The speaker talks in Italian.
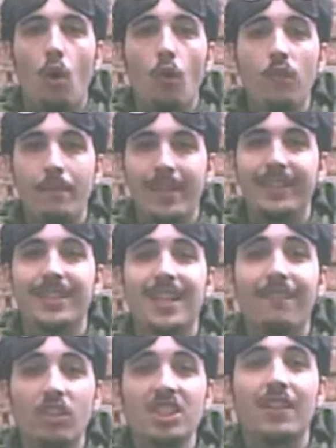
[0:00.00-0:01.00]
Ovviamente
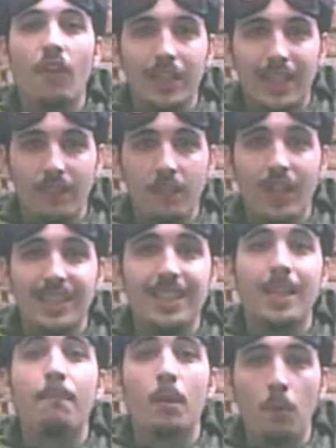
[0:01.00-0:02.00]
se a vostra volta vi
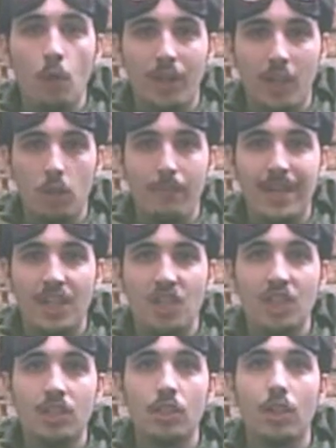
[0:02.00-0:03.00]
voleste proporre come
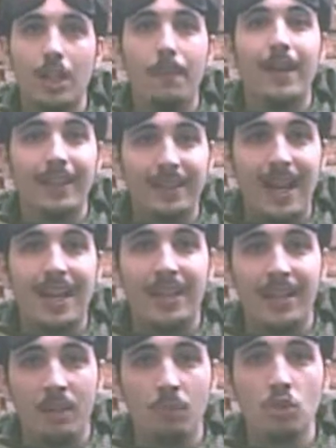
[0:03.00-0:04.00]
recensori per
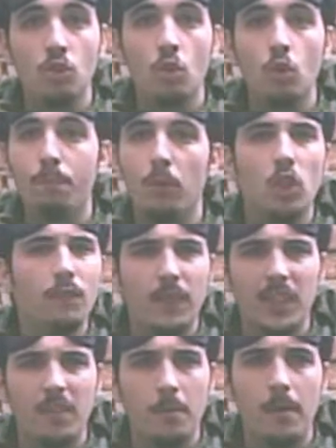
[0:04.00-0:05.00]
entrare in questo gruppo non
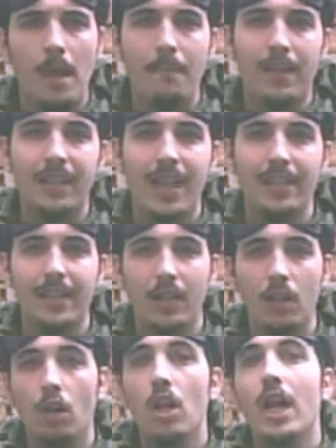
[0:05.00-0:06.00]
fatevi problemi a
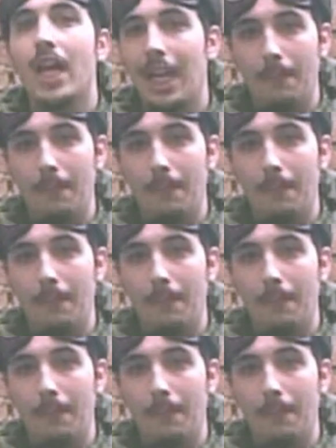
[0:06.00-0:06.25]
chiederlo,